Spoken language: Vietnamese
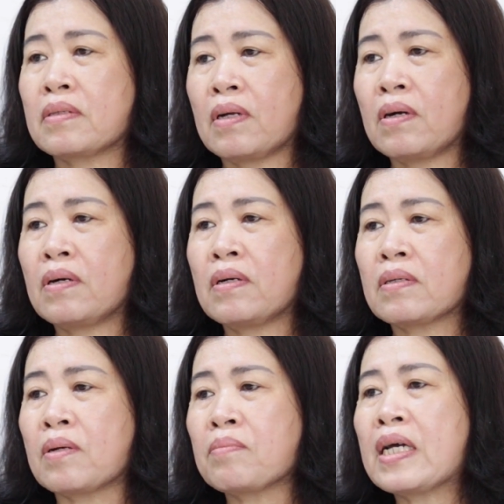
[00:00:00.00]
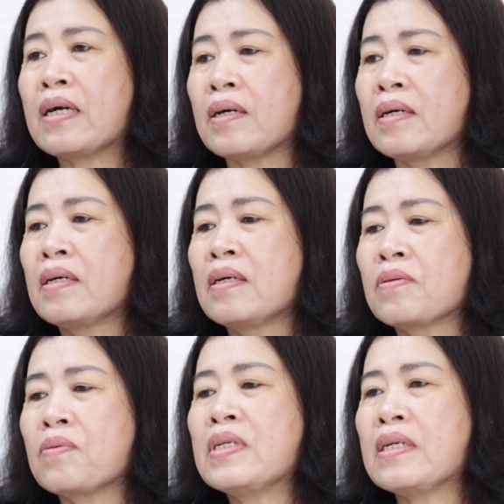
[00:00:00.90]
cho tổng đài
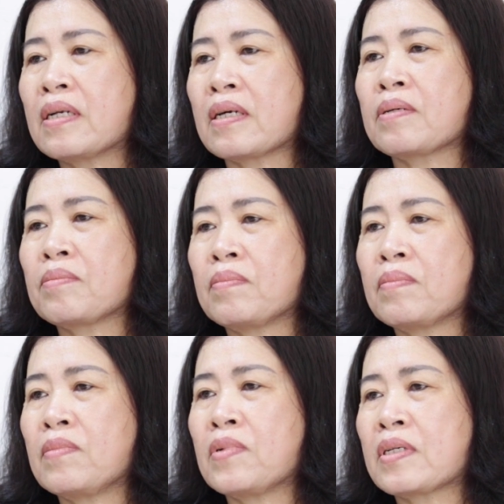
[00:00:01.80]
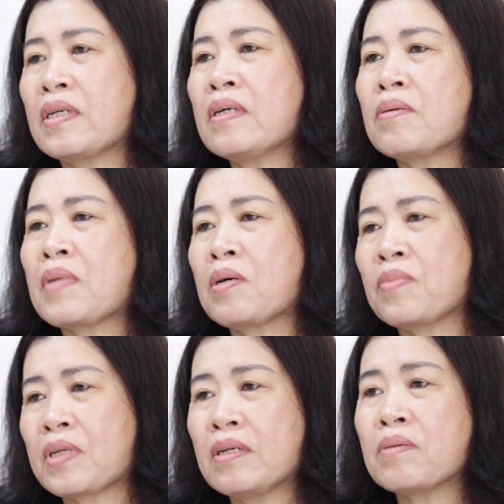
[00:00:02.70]
của điện lực một chín không không
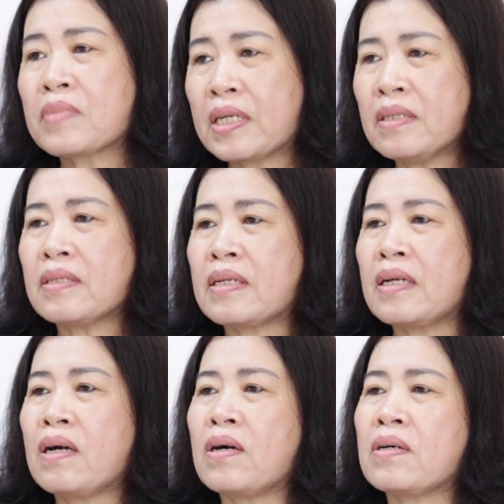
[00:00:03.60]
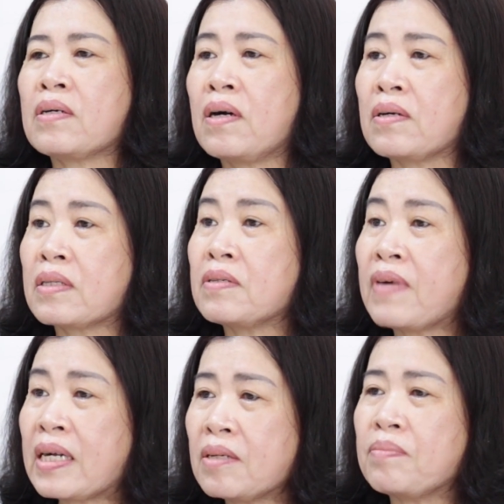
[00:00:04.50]
chín không chín để họ họ tư
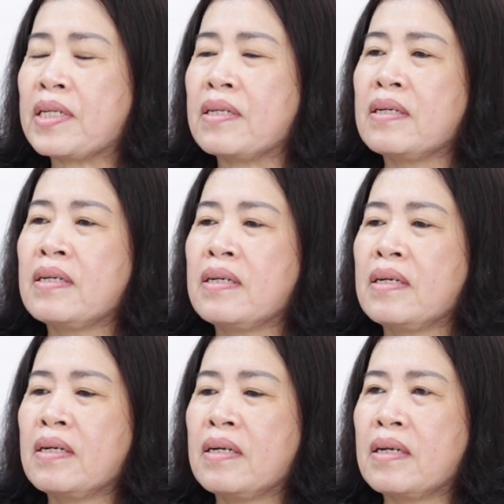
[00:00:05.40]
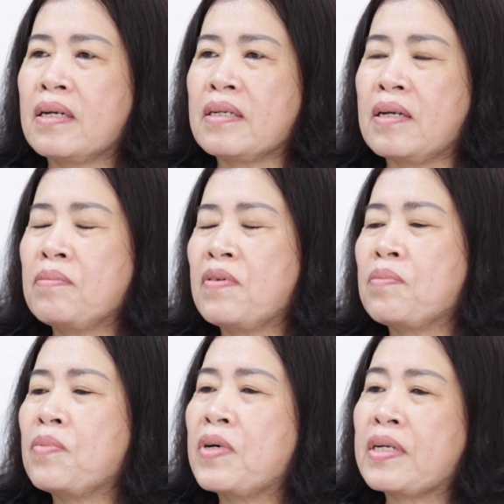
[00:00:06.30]
vấn cho mình, là để vào
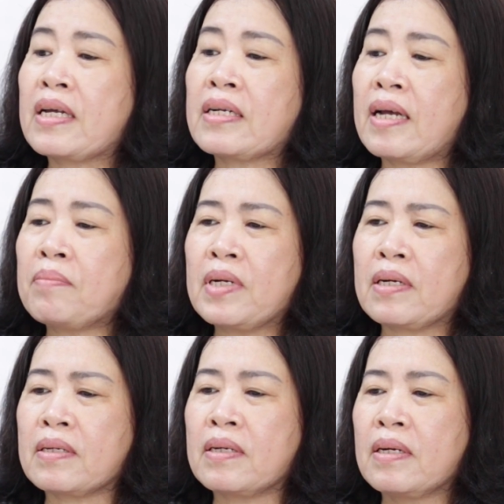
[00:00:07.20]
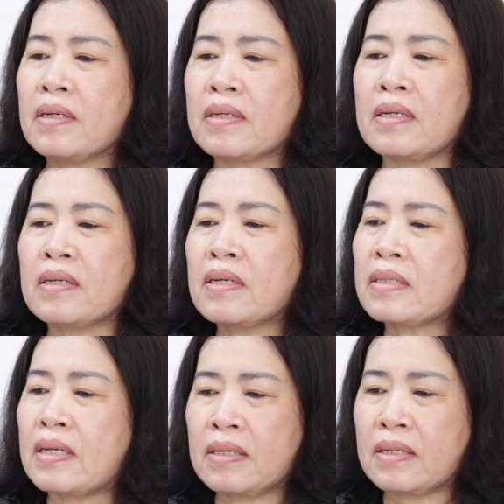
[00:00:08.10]
mùa nắng nóng là điện nó
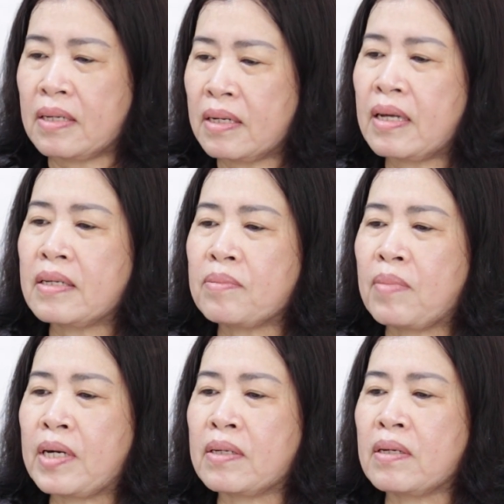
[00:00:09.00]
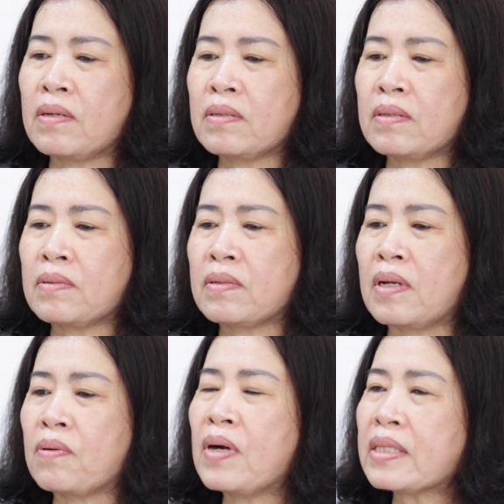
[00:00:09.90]
sẽ sẽ lên mà nó
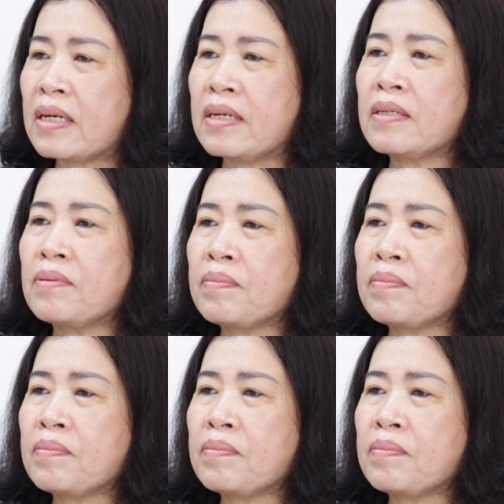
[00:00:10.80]
là quá tở,